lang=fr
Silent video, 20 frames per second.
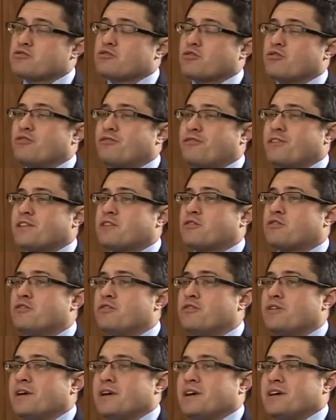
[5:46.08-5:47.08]
sur le fait
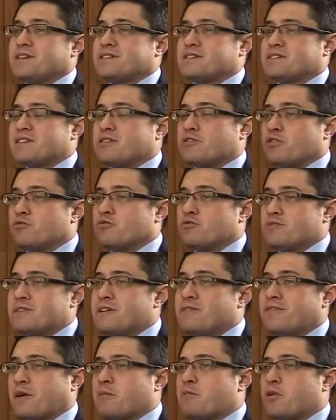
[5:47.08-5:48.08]
que c'est un outil
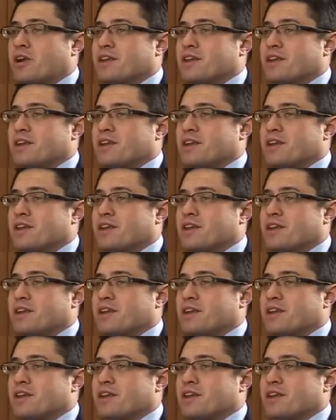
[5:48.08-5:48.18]
vraiment à